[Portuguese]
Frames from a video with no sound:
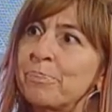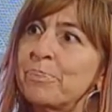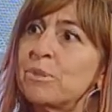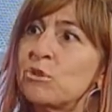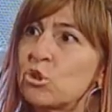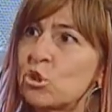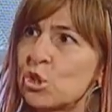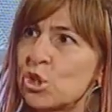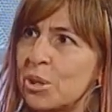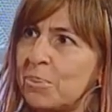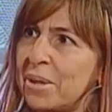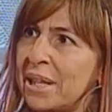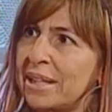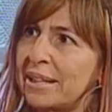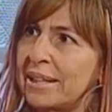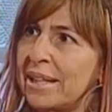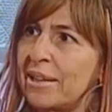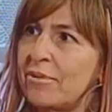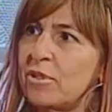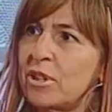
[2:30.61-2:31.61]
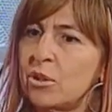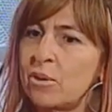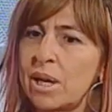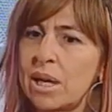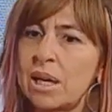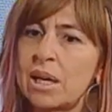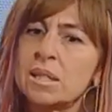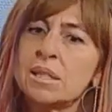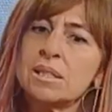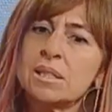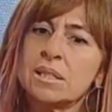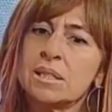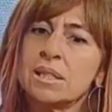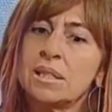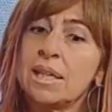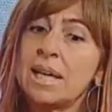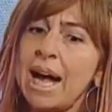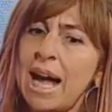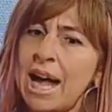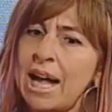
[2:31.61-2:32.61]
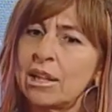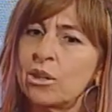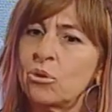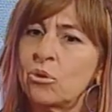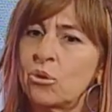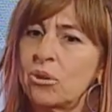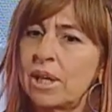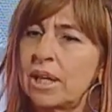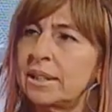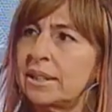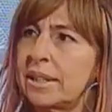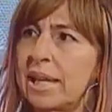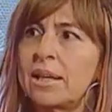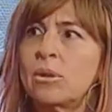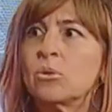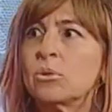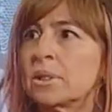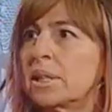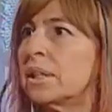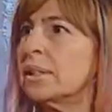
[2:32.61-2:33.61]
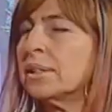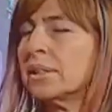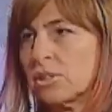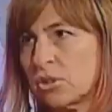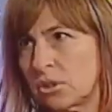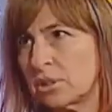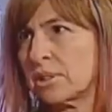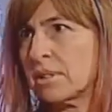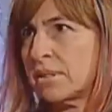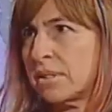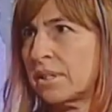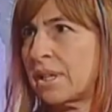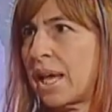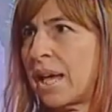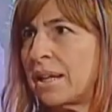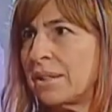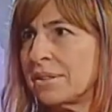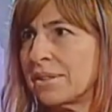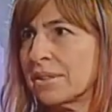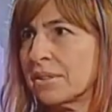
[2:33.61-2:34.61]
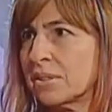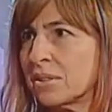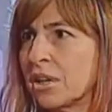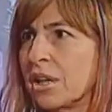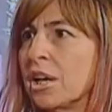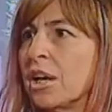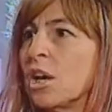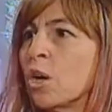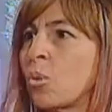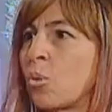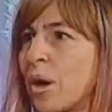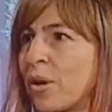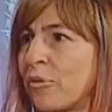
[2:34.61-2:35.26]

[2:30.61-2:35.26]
justamente devido a esse diálogo que ele tem com tantas outras ciências, com